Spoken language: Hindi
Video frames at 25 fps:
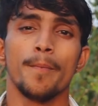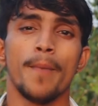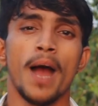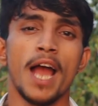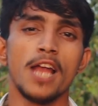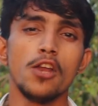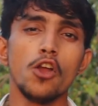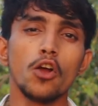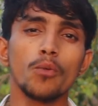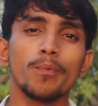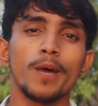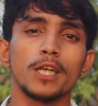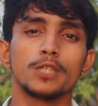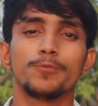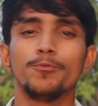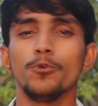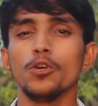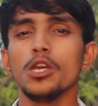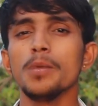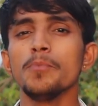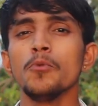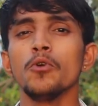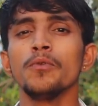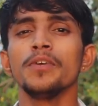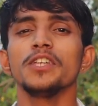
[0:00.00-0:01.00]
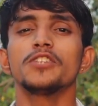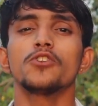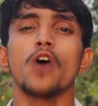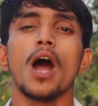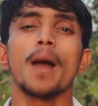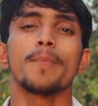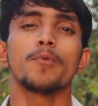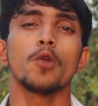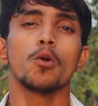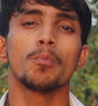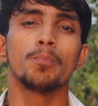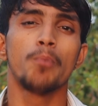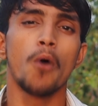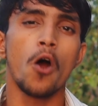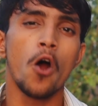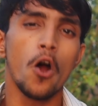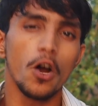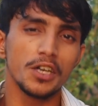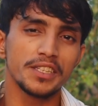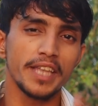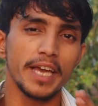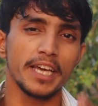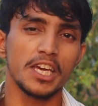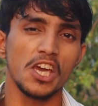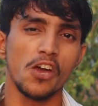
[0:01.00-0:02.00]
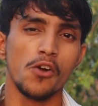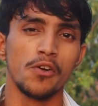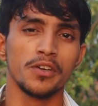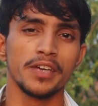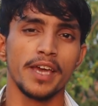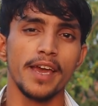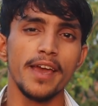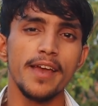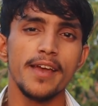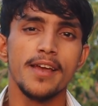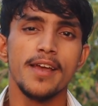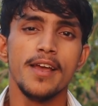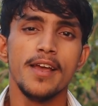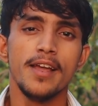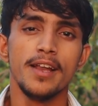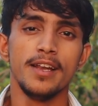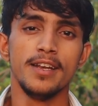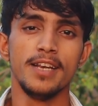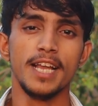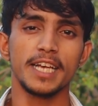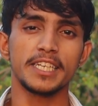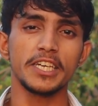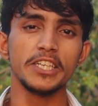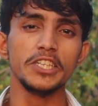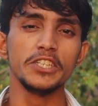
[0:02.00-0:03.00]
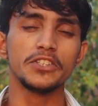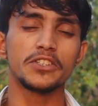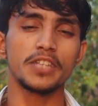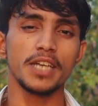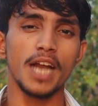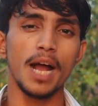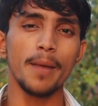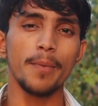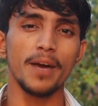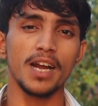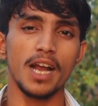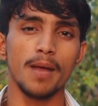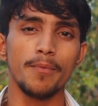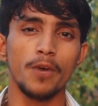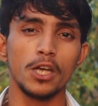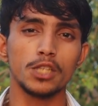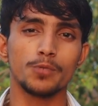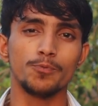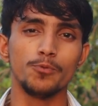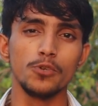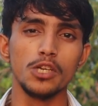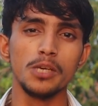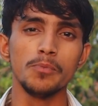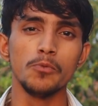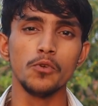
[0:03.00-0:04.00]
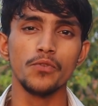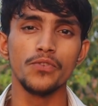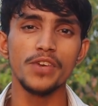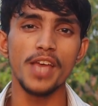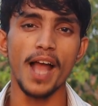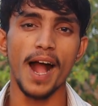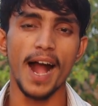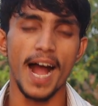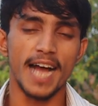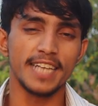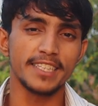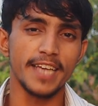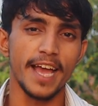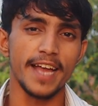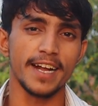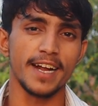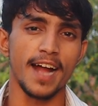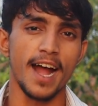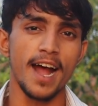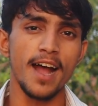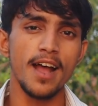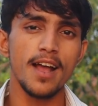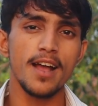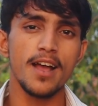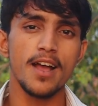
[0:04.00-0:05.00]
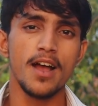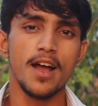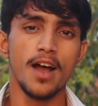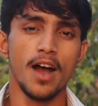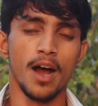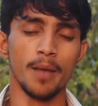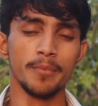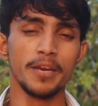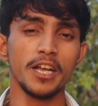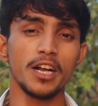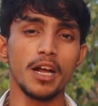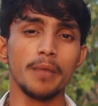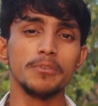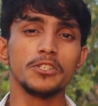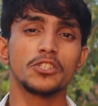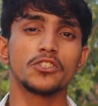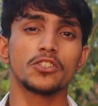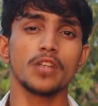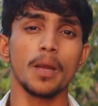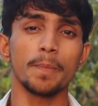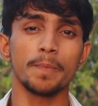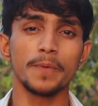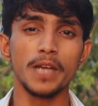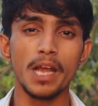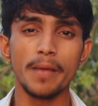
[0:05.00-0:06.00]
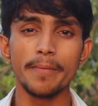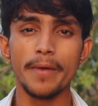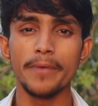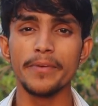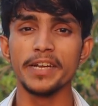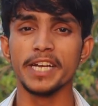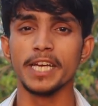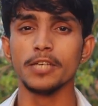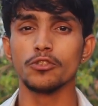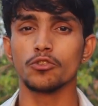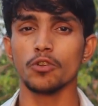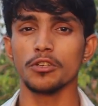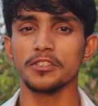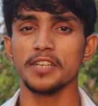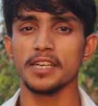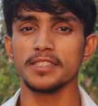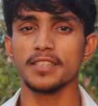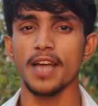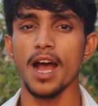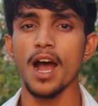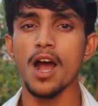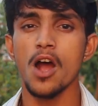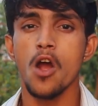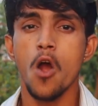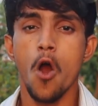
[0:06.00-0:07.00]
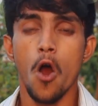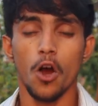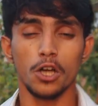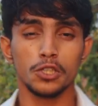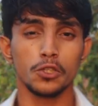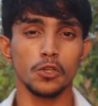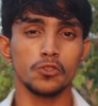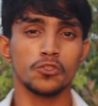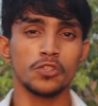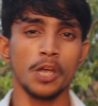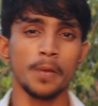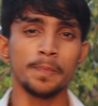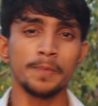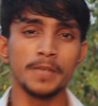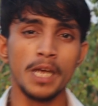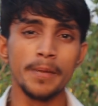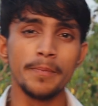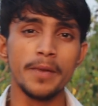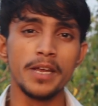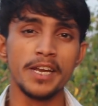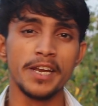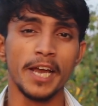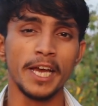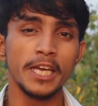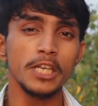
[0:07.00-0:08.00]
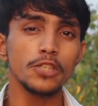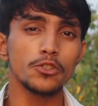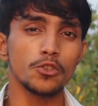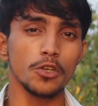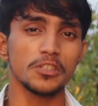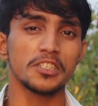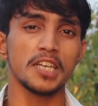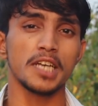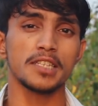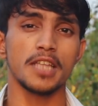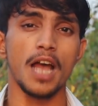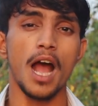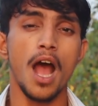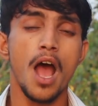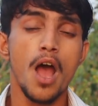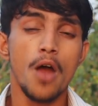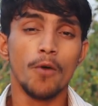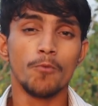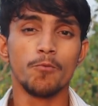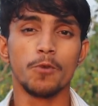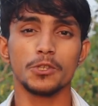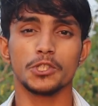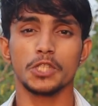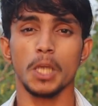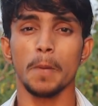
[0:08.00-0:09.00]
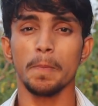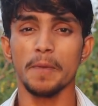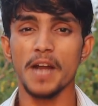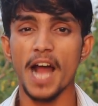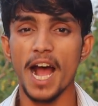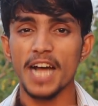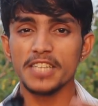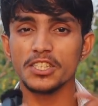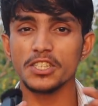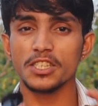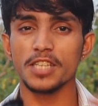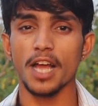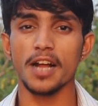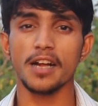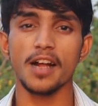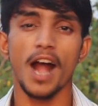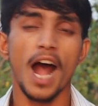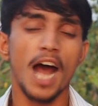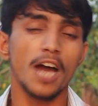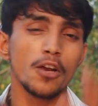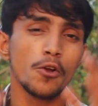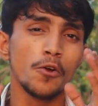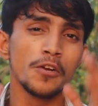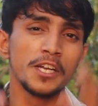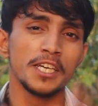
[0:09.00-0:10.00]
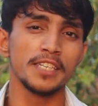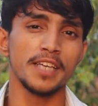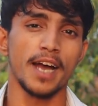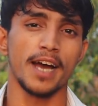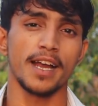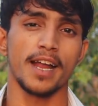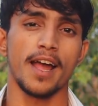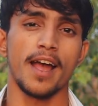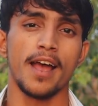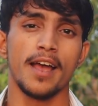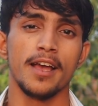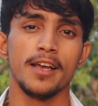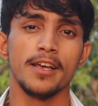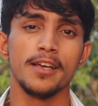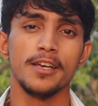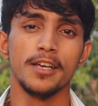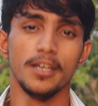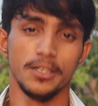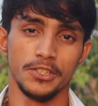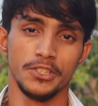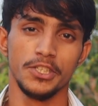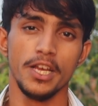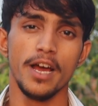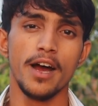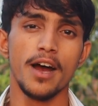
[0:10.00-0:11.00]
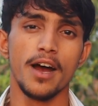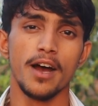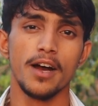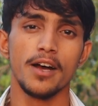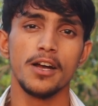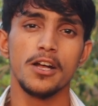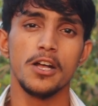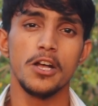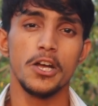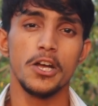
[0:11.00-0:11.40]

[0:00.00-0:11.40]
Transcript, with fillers: भाई लोग भोजपुरी मूवी तो आप लोग बहुत देखे होंगे लेकिन इतना बड़ा भोजपुरी मूवी आ जाएगा हमने कभी सपने में भी नहीं सोचा था और जो सपने में नहीं सोचा था वो सपना आज साकार होने जा रहा है जी हाँ